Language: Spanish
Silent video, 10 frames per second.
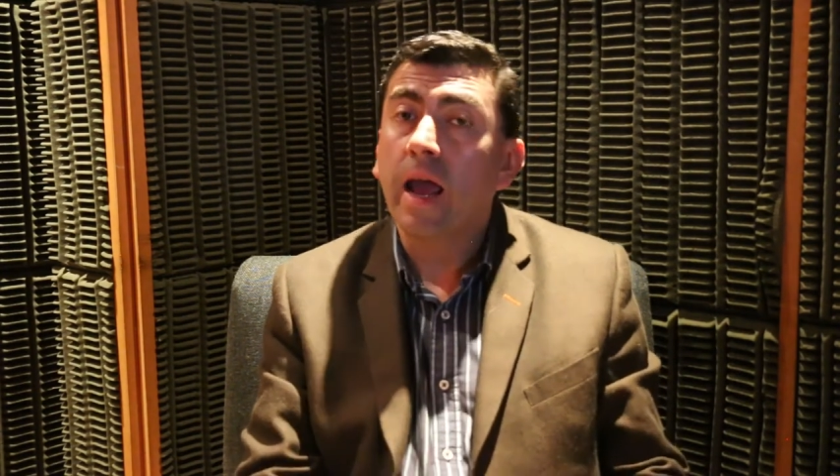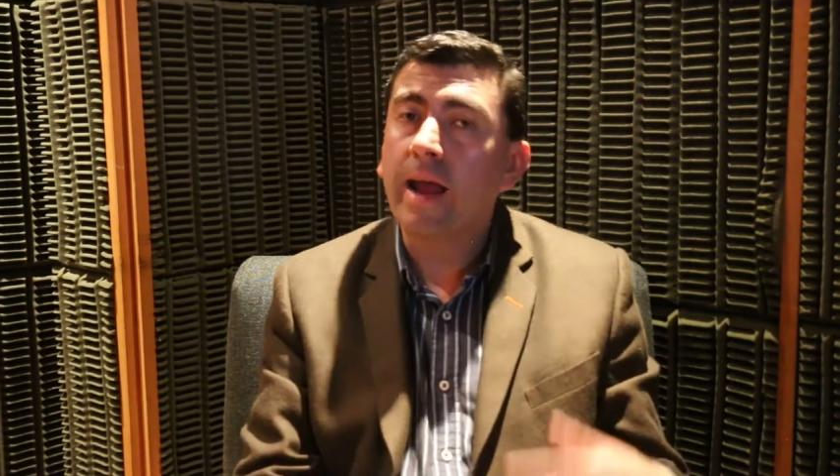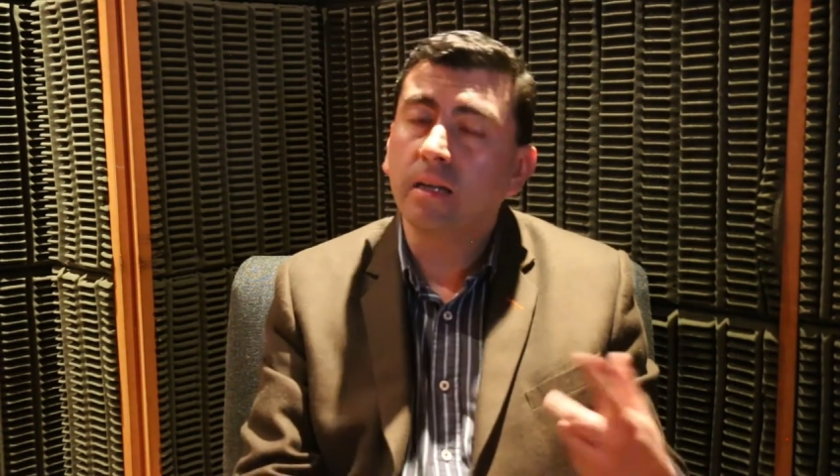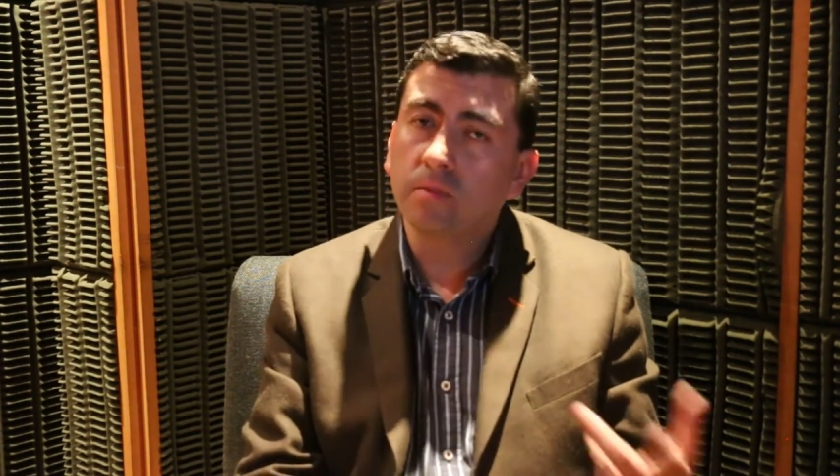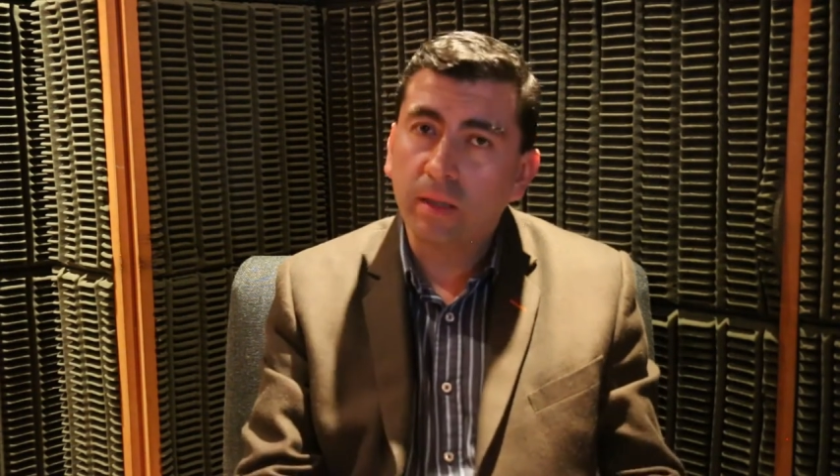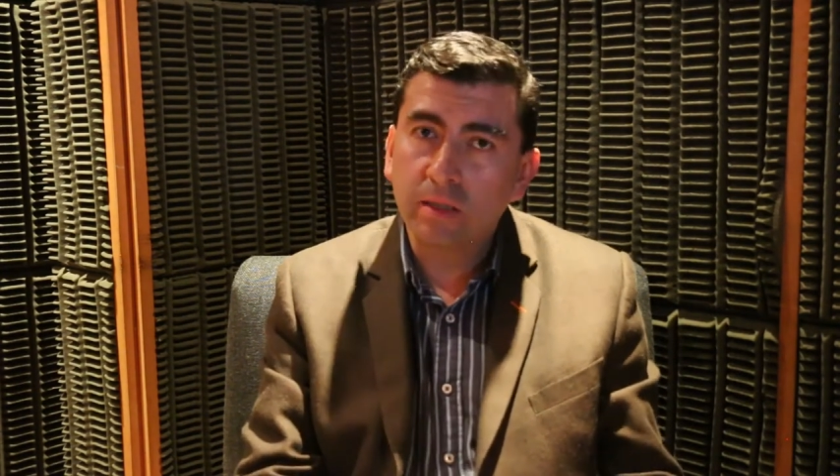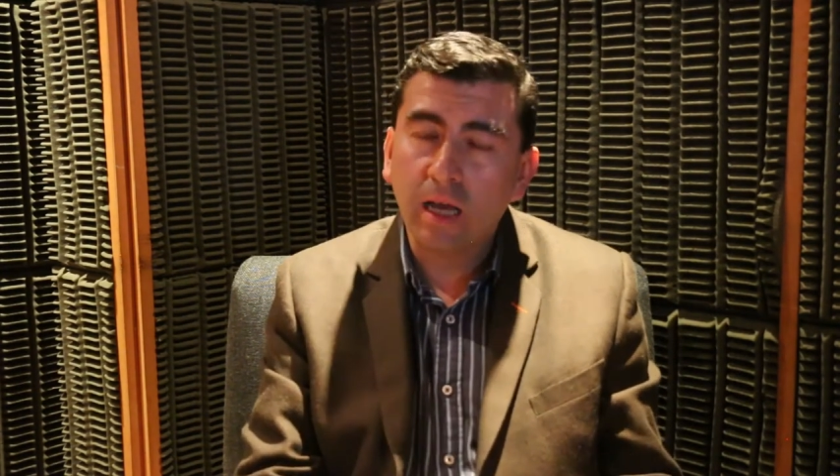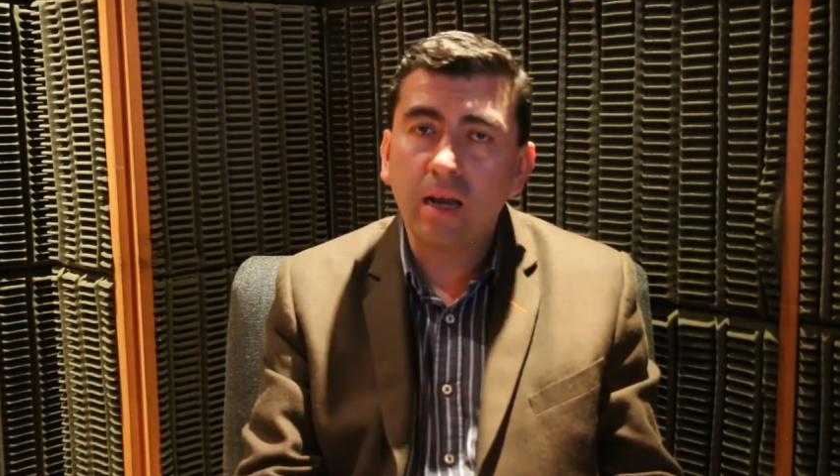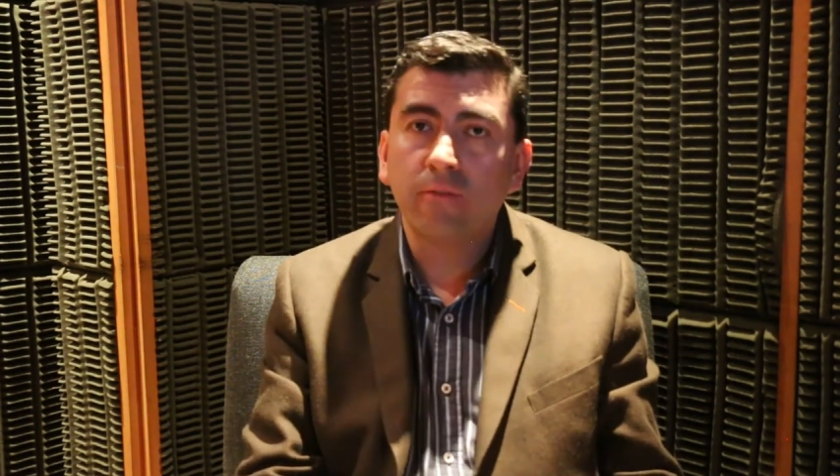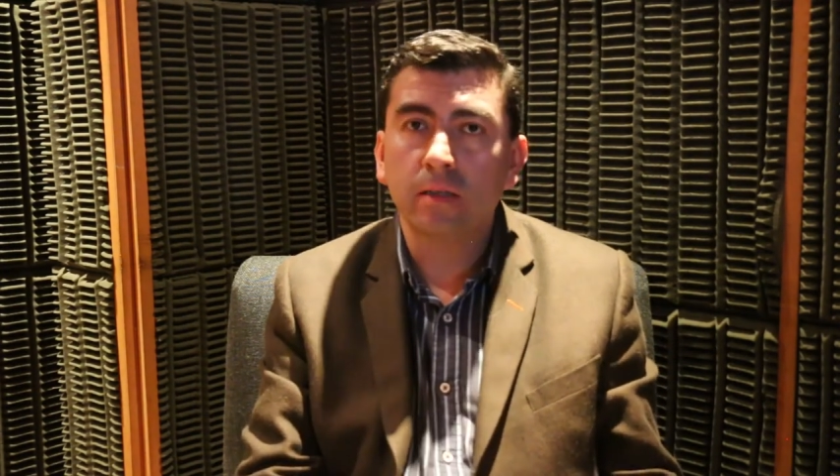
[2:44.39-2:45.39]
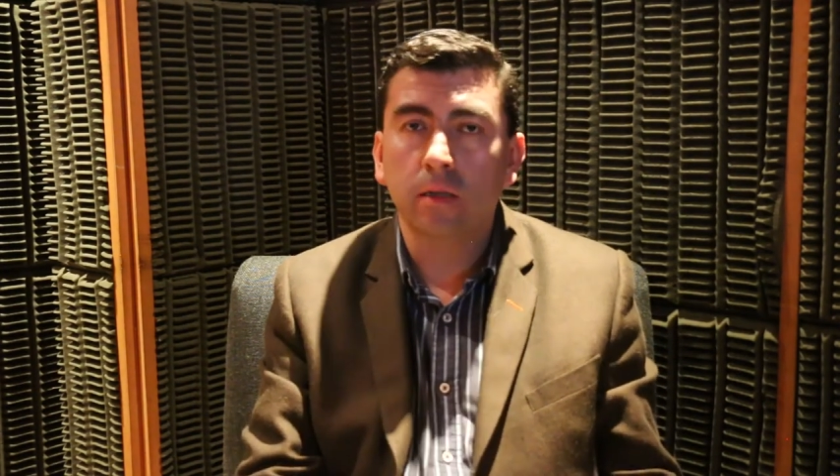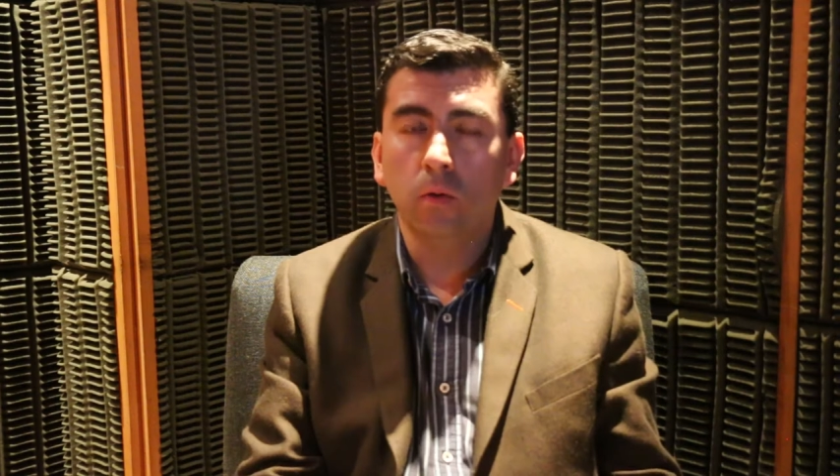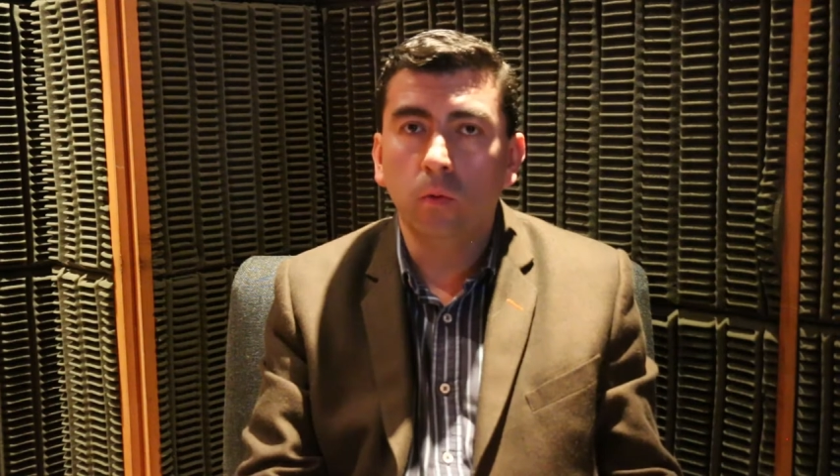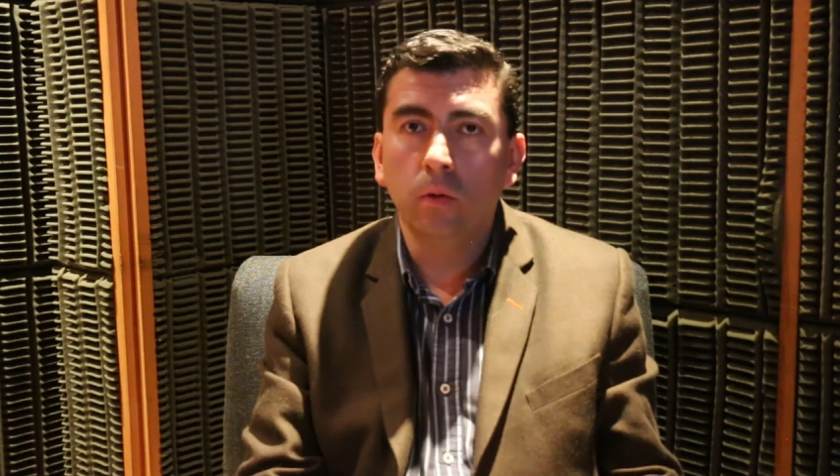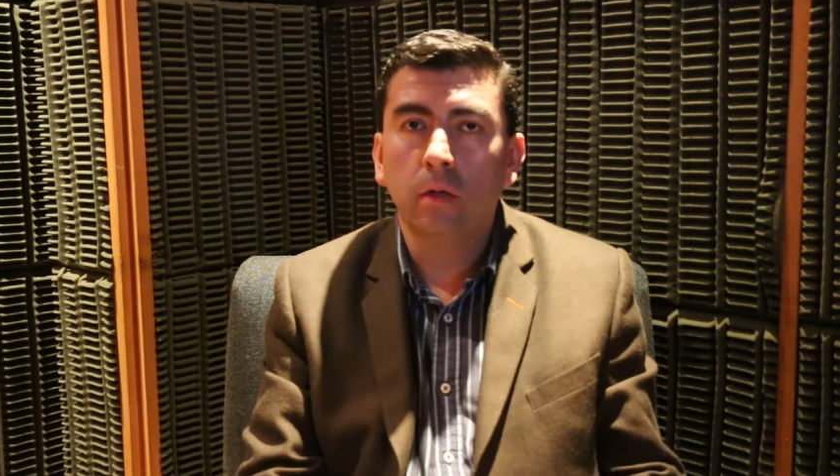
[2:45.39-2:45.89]
en especial la fase
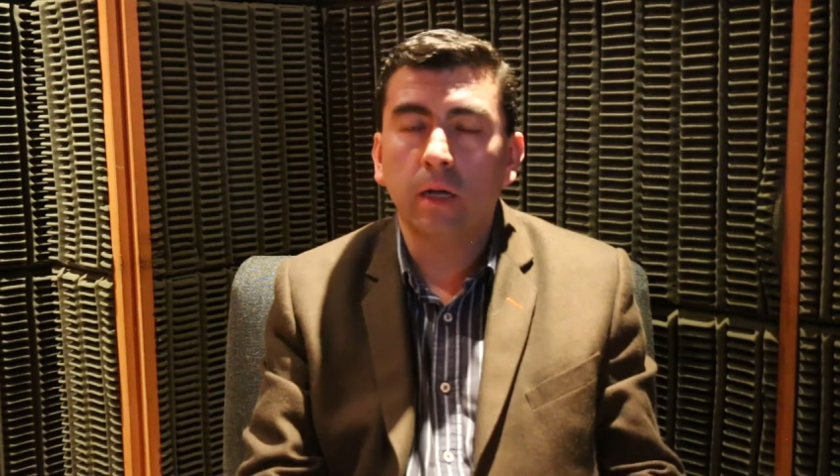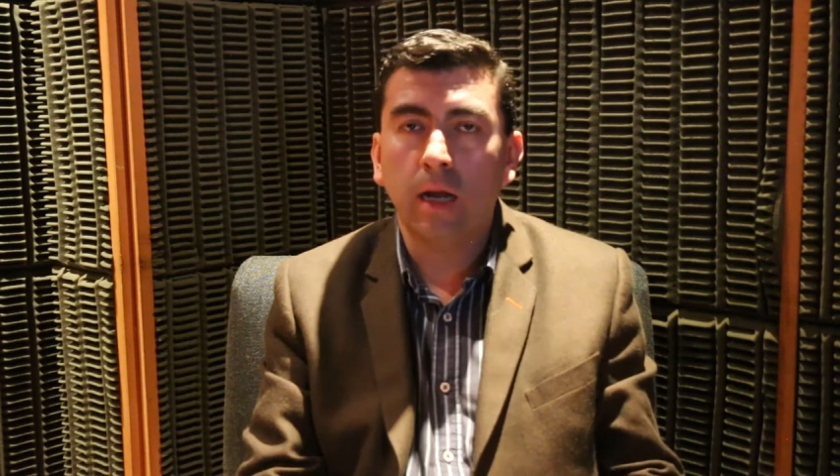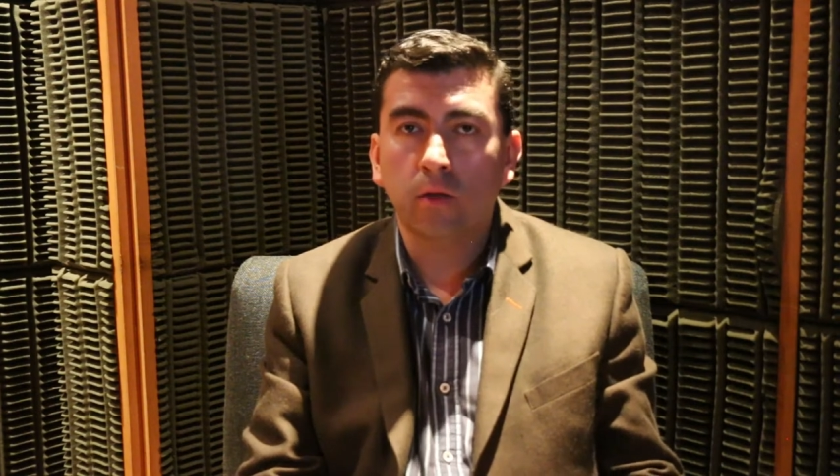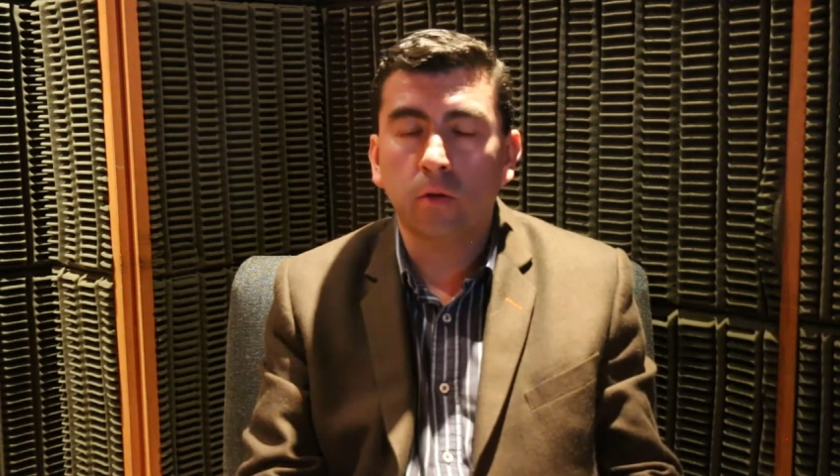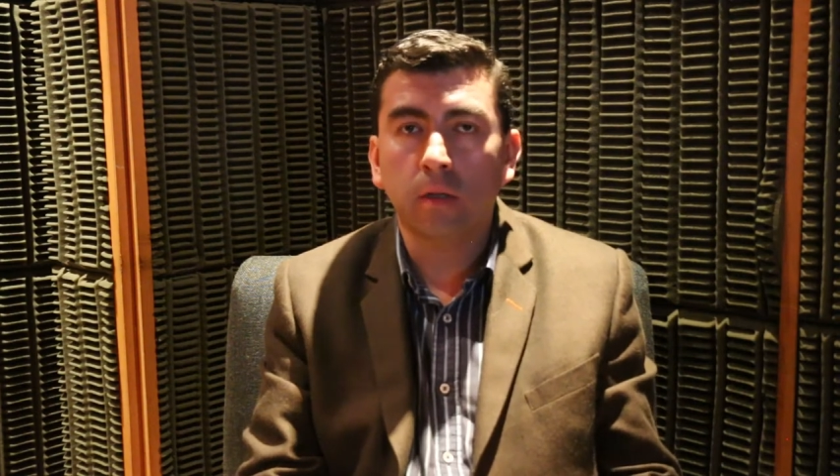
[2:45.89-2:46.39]
1 en el año